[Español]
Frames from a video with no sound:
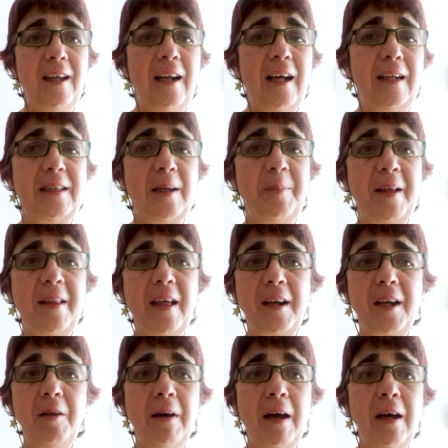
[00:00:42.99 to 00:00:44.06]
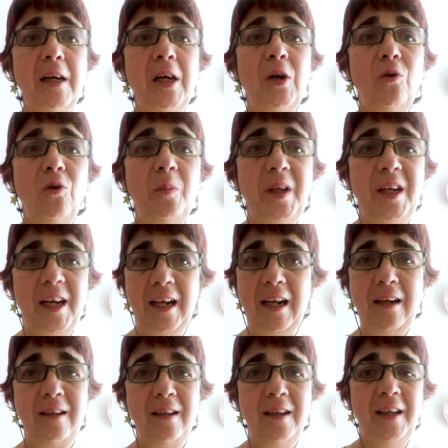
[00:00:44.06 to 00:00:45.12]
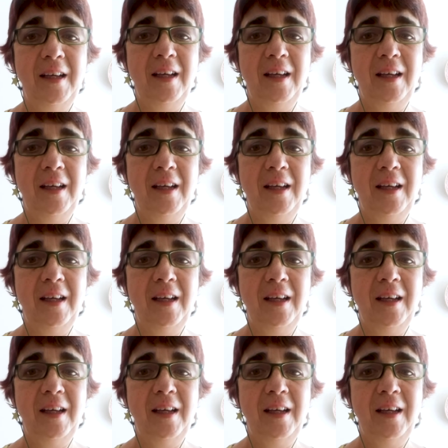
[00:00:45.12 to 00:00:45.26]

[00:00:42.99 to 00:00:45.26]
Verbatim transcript: en la tapa de arriba un mineral.